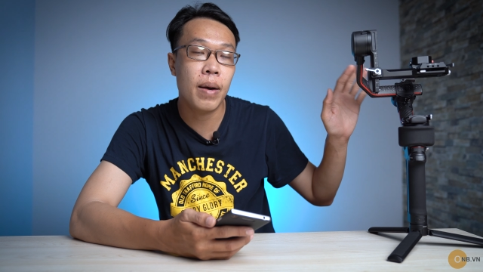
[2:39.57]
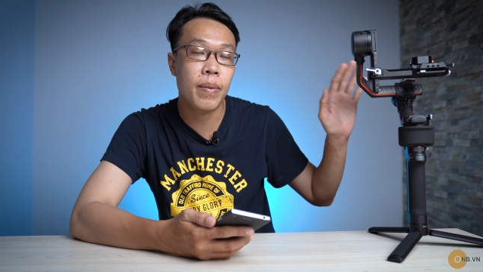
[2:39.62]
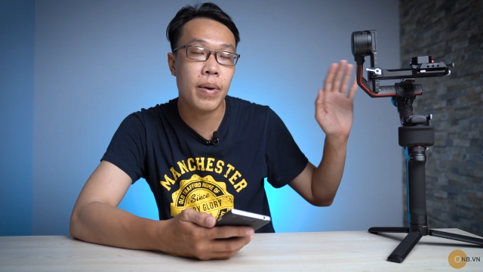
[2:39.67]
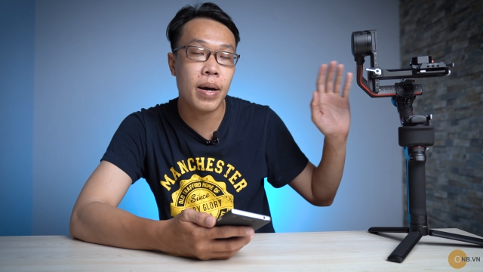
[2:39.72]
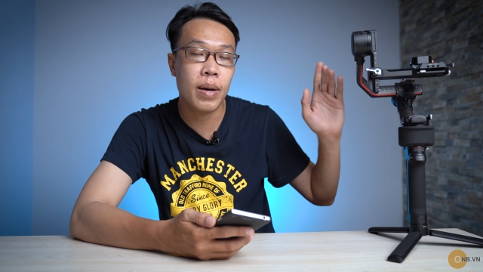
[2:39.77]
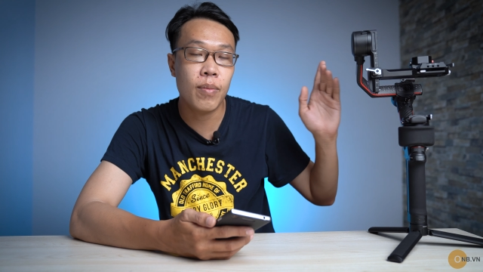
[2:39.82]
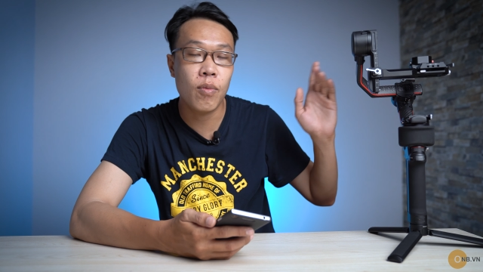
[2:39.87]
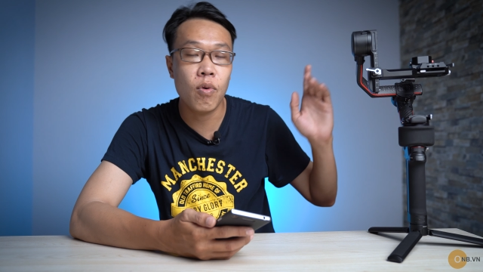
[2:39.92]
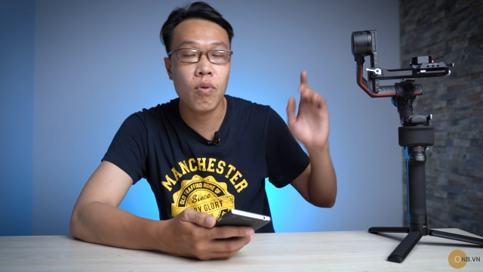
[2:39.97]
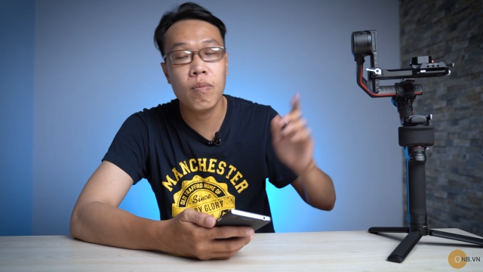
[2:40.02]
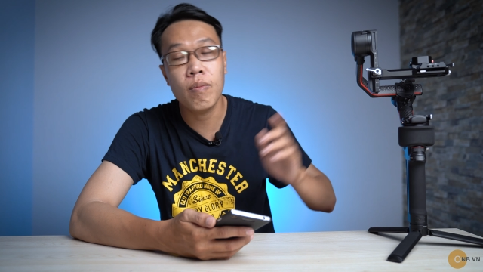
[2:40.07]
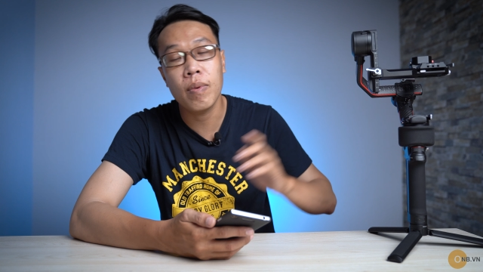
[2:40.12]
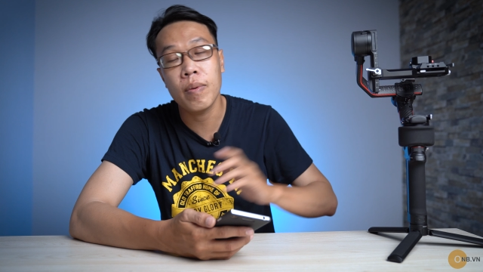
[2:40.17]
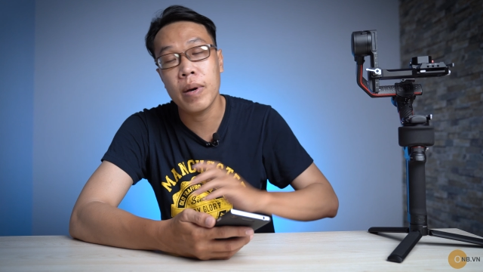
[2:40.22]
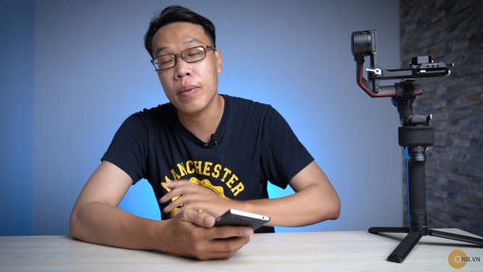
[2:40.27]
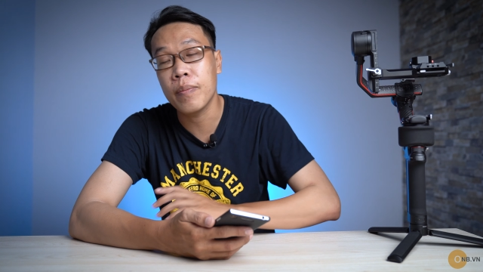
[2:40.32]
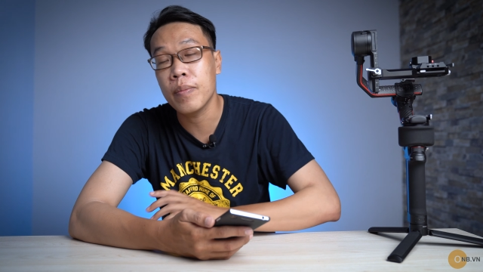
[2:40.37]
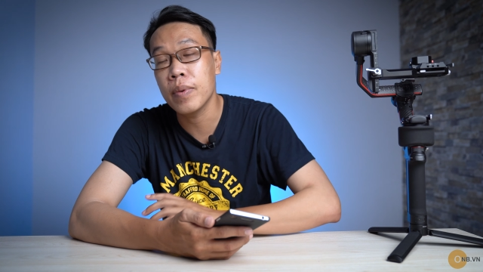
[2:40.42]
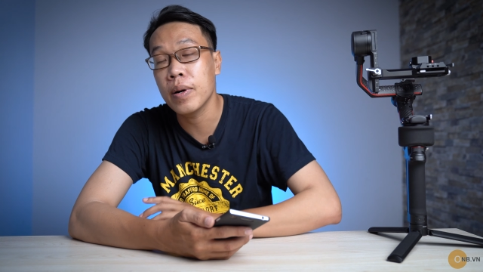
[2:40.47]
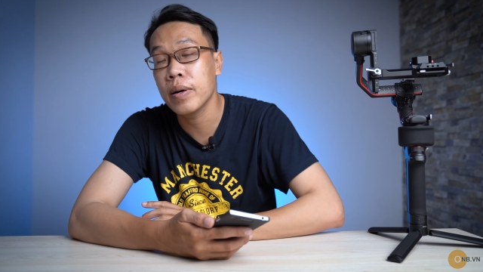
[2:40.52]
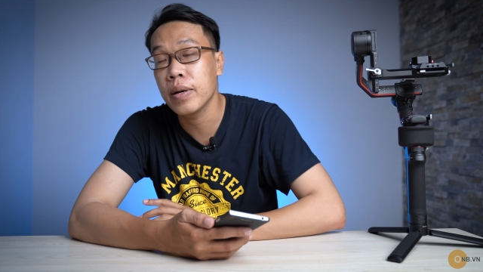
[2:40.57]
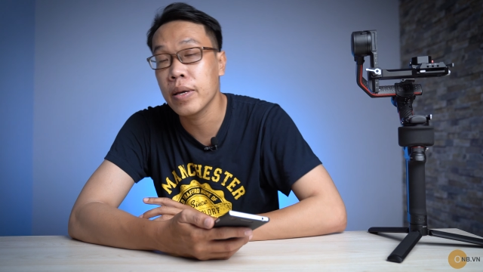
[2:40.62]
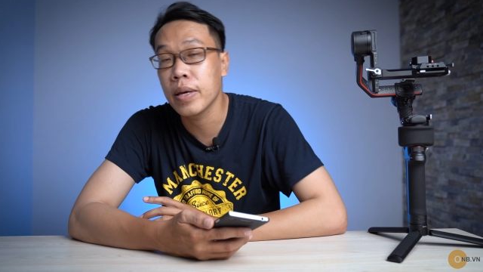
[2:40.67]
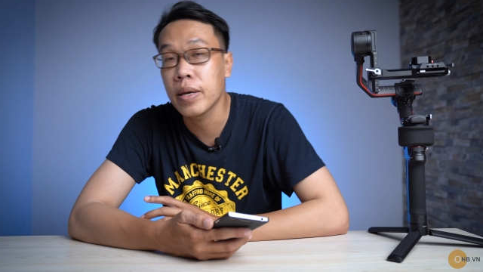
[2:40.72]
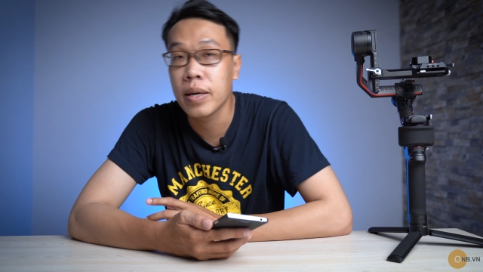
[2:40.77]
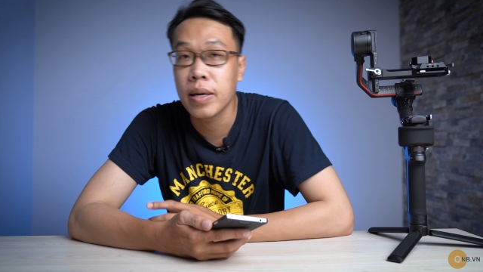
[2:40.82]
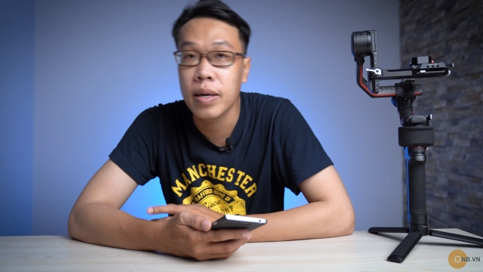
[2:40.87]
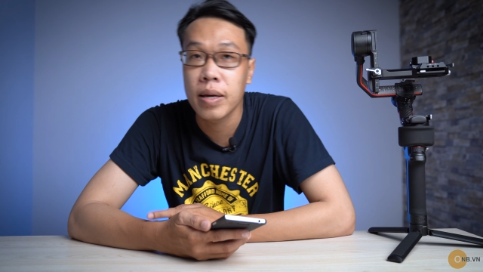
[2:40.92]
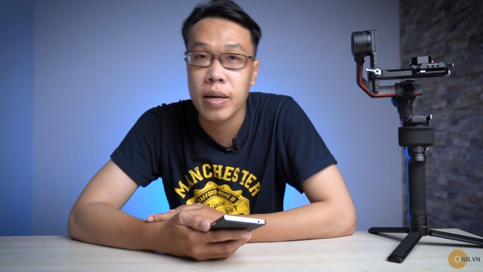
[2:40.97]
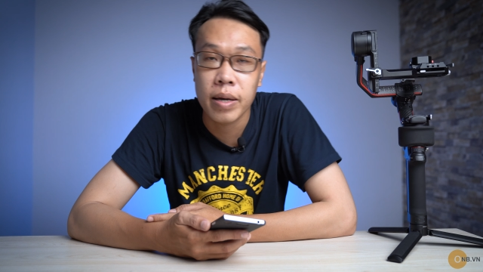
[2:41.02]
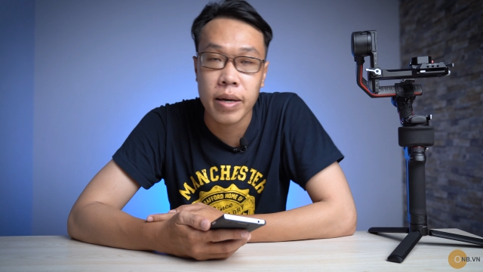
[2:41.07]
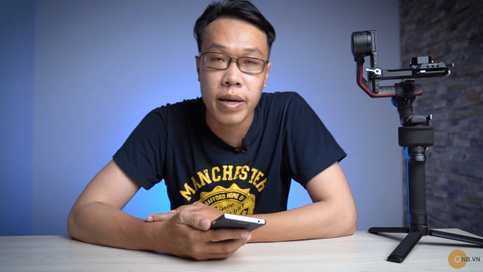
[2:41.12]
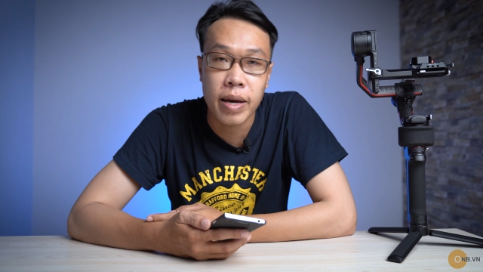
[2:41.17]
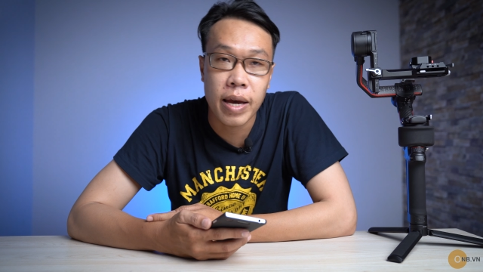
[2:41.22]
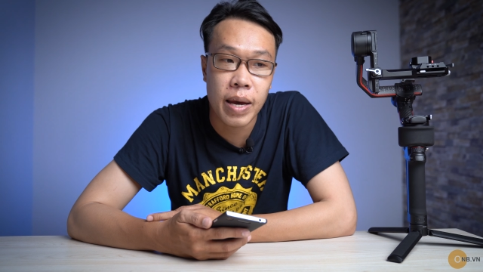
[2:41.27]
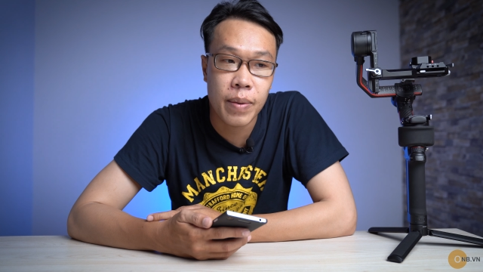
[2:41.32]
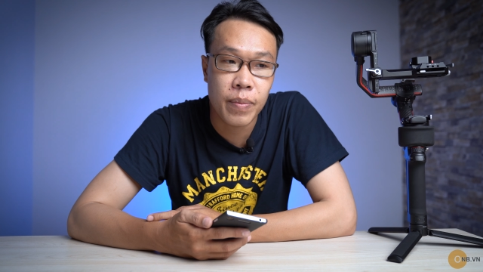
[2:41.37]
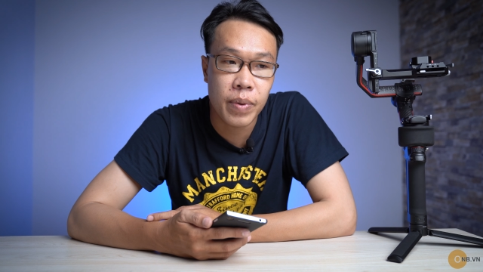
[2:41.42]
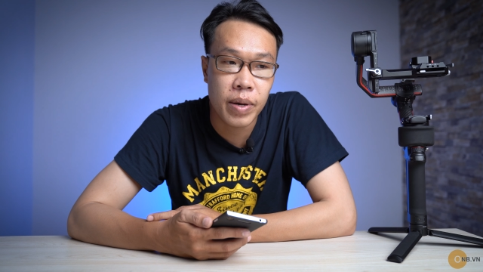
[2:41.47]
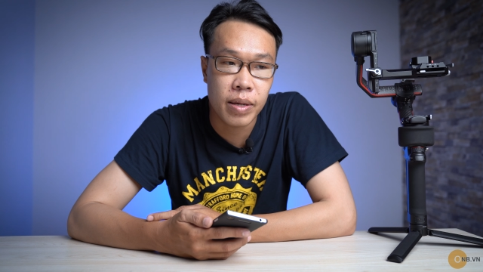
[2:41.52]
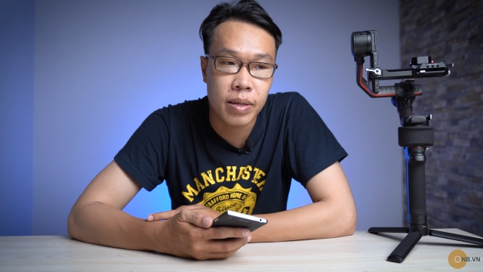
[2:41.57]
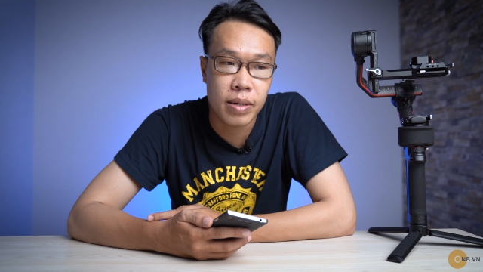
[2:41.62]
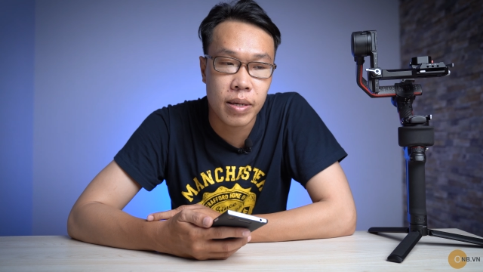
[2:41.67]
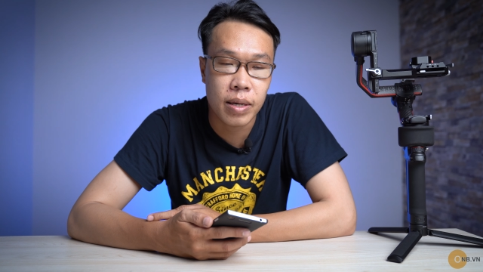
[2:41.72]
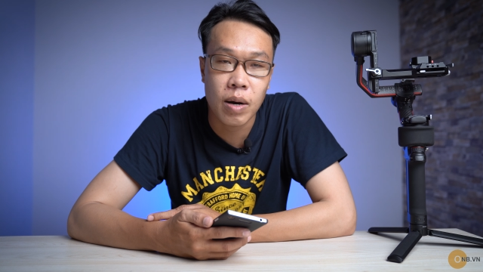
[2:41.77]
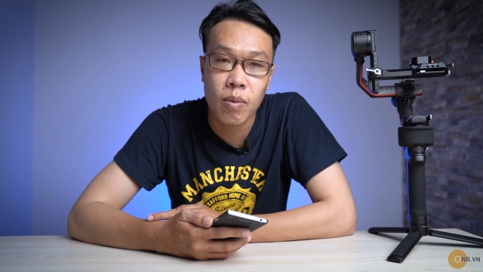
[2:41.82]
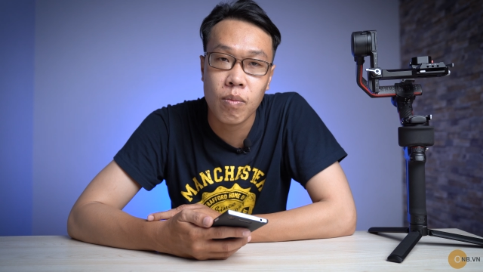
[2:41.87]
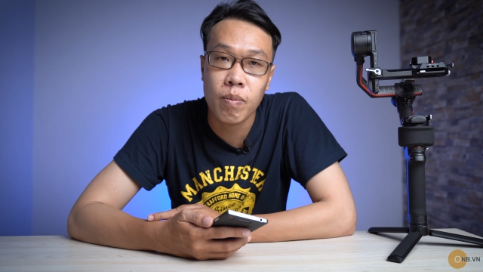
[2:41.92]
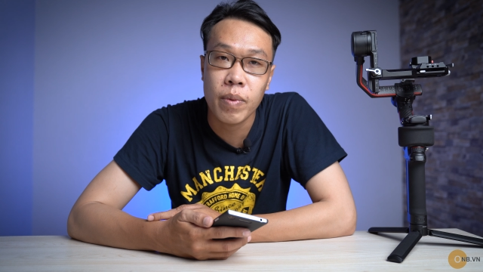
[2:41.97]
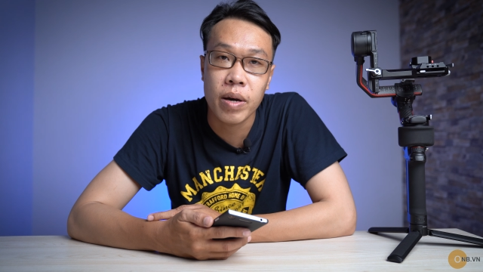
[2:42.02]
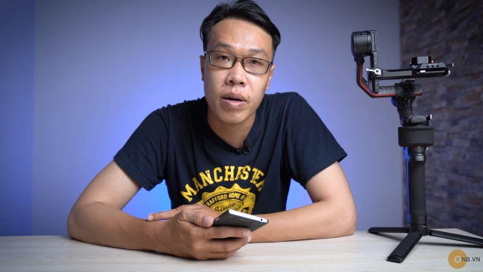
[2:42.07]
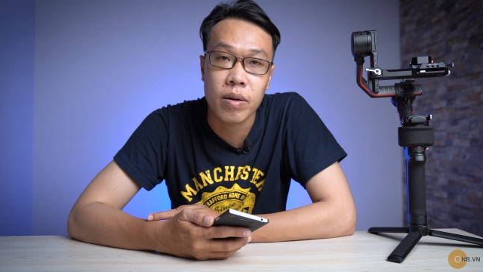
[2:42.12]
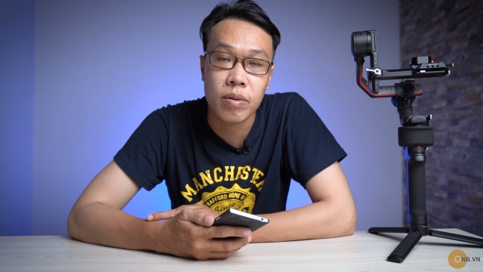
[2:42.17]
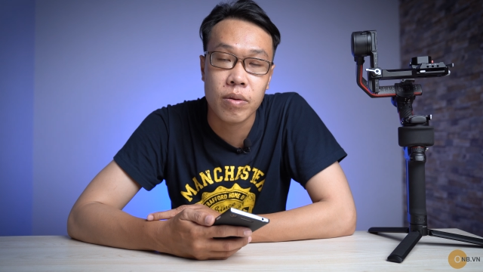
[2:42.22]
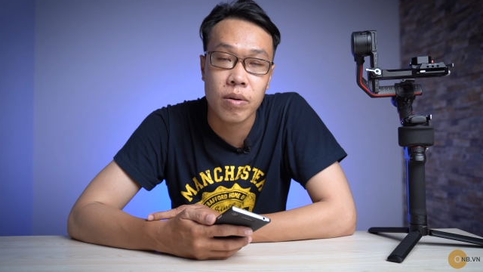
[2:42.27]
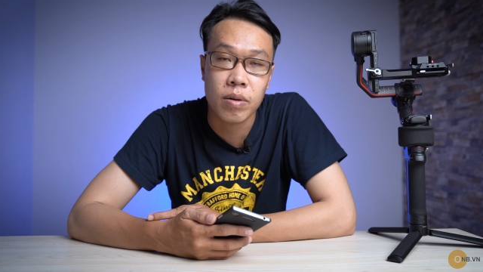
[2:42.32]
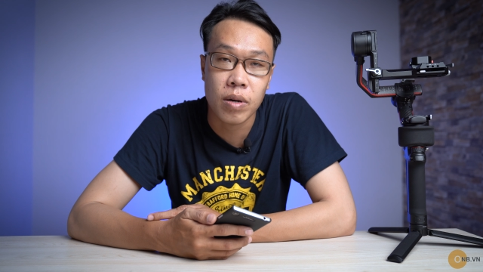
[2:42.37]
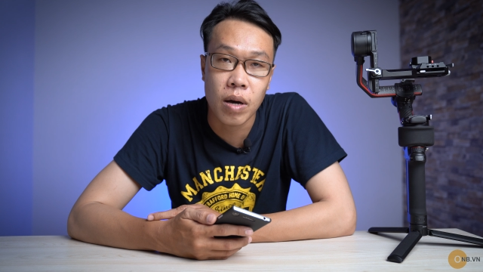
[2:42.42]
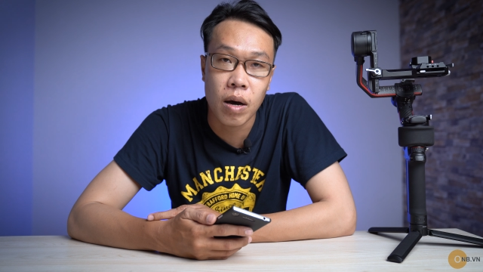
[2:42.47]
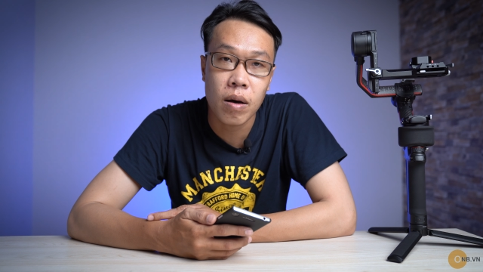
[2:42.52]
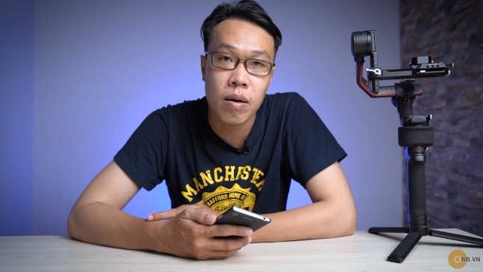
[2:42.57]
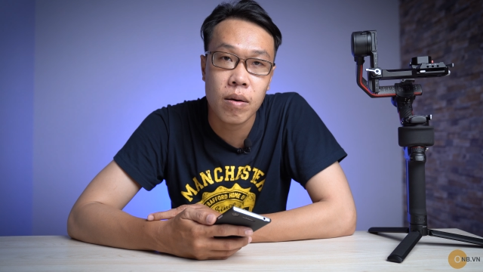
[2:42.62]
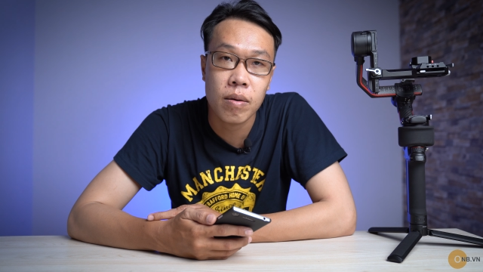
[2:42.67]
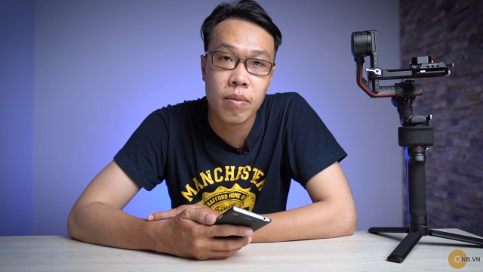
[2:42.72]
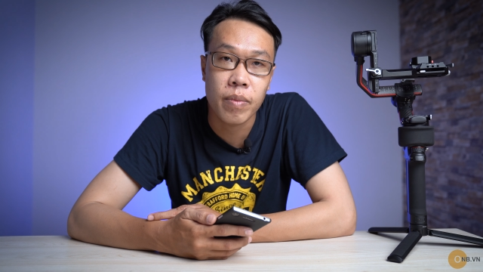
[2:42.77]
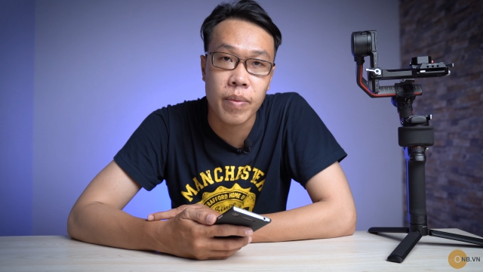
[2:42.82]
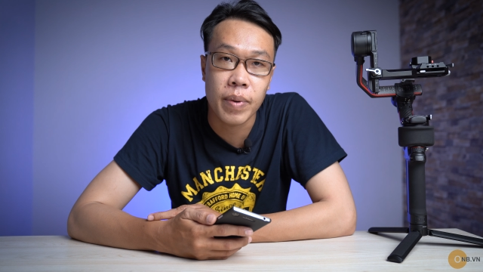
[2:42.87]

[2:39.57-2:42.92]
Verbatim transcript: và 24770 em thì sẽ không bị hiện tượng đó.